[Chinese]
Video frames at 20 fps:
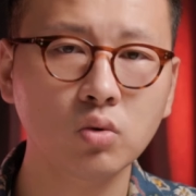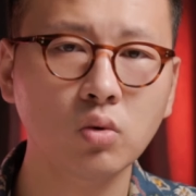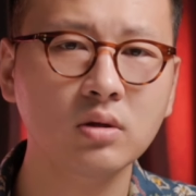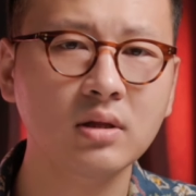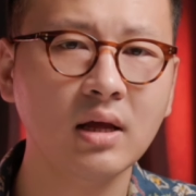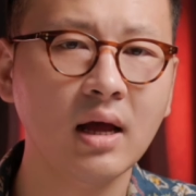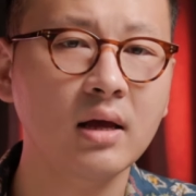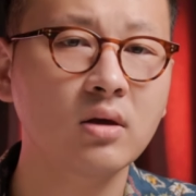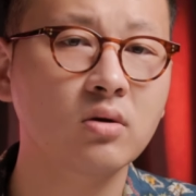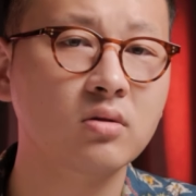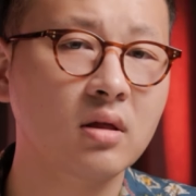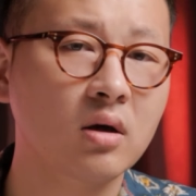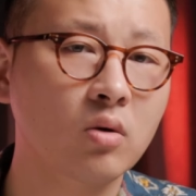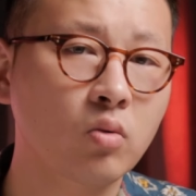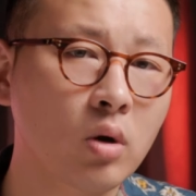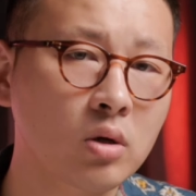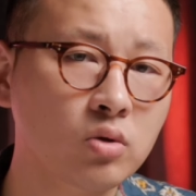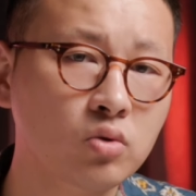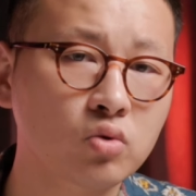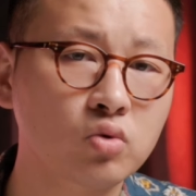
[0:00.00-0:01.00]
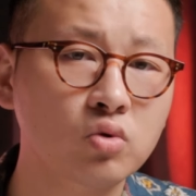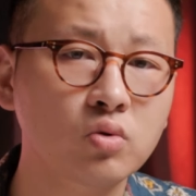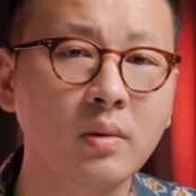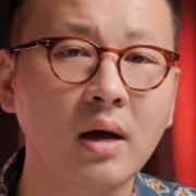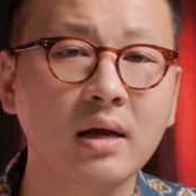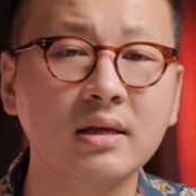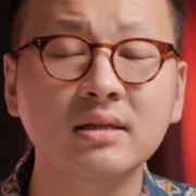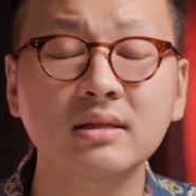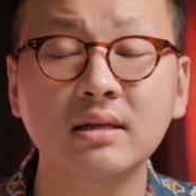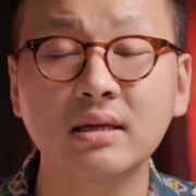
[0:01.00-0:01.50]
如果大家有在关注数
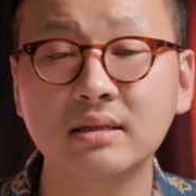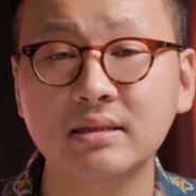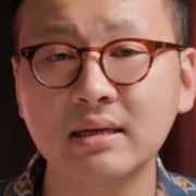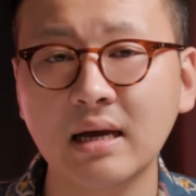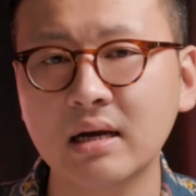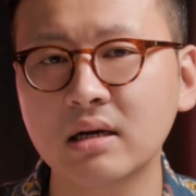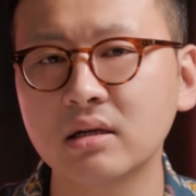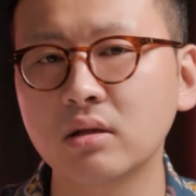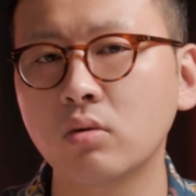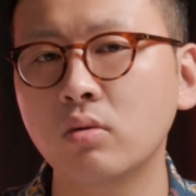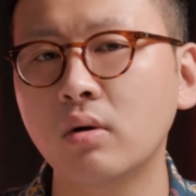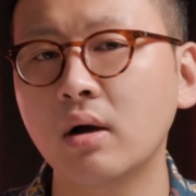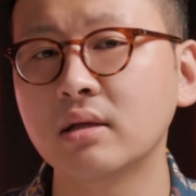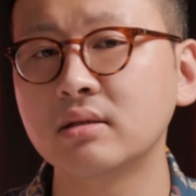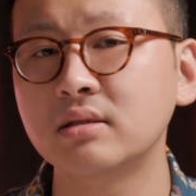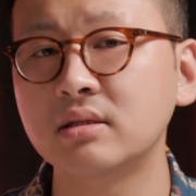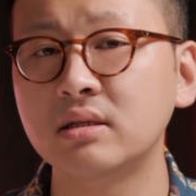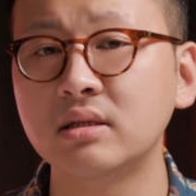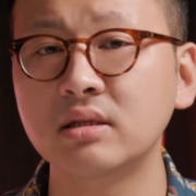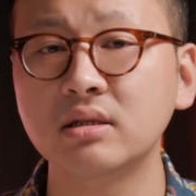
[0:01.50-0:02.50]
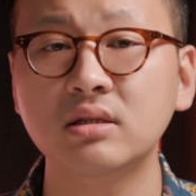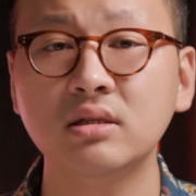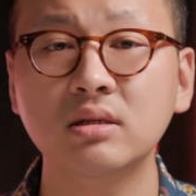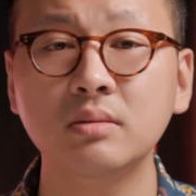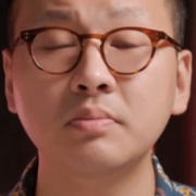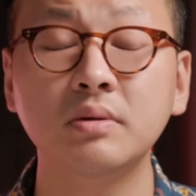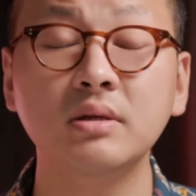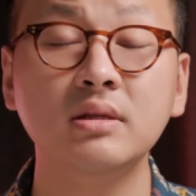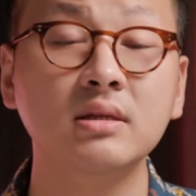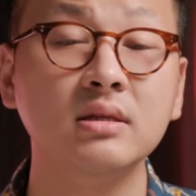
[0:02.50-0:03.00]
码硬件价格的话，其
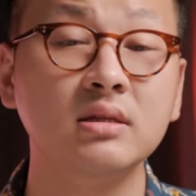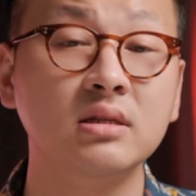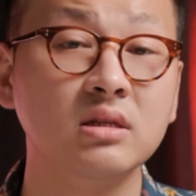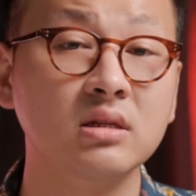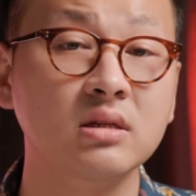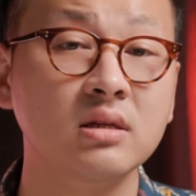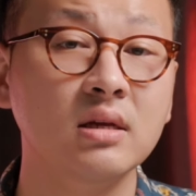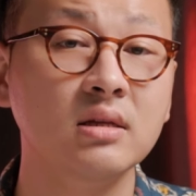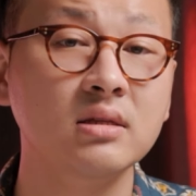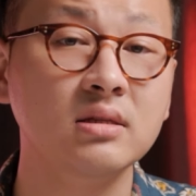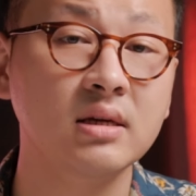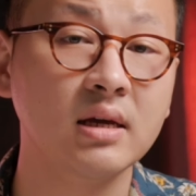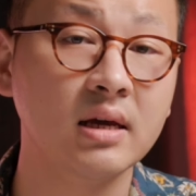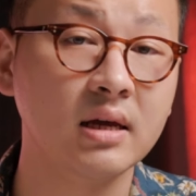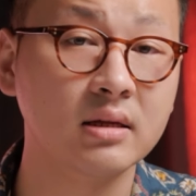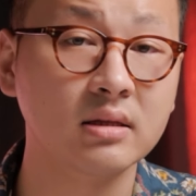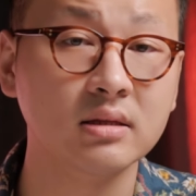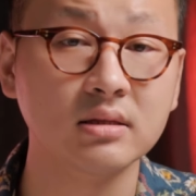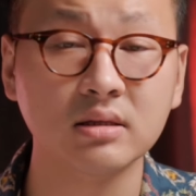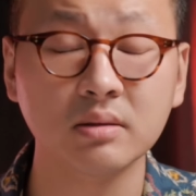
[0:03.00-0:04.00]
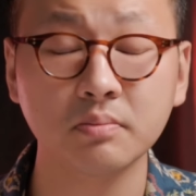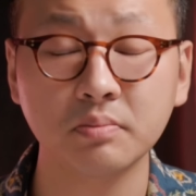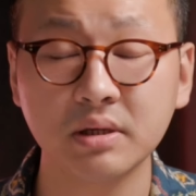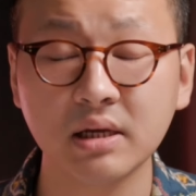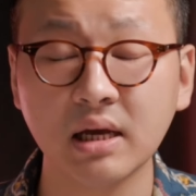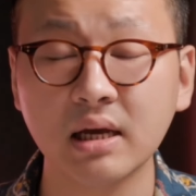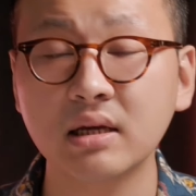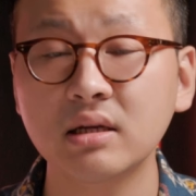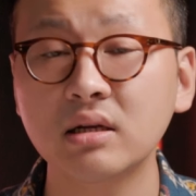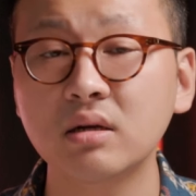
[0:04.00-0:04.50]
实比起十年前已经
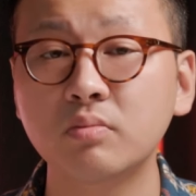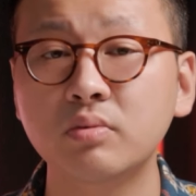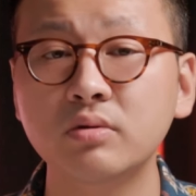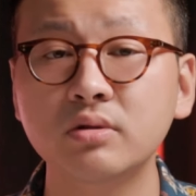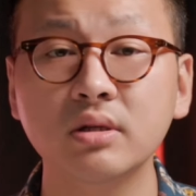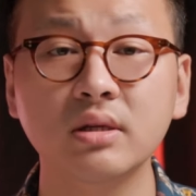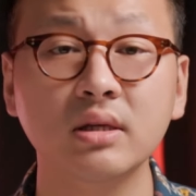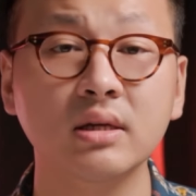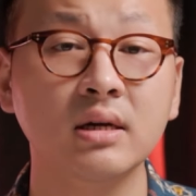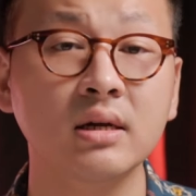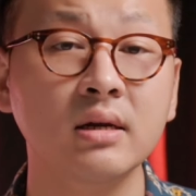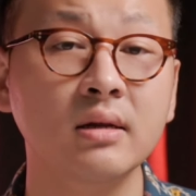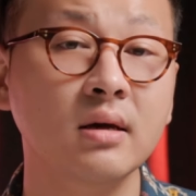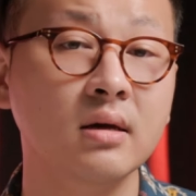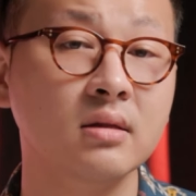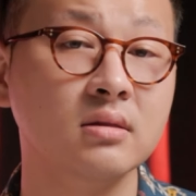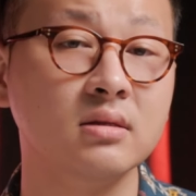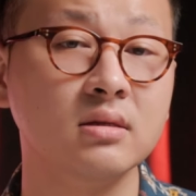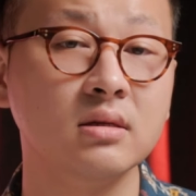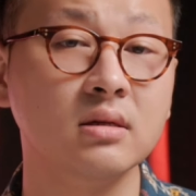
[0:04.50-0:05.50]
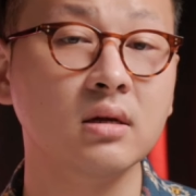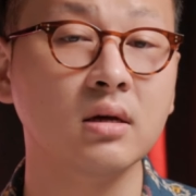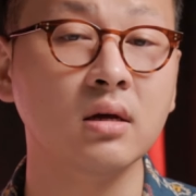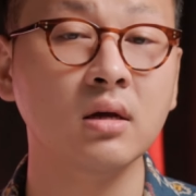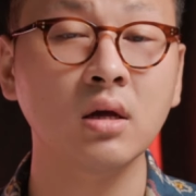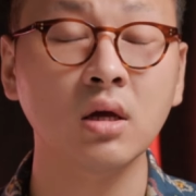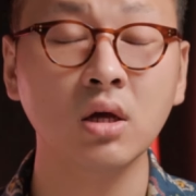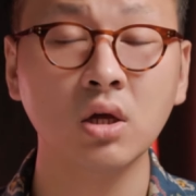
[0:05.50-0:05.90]
便宜了不止一个量级了。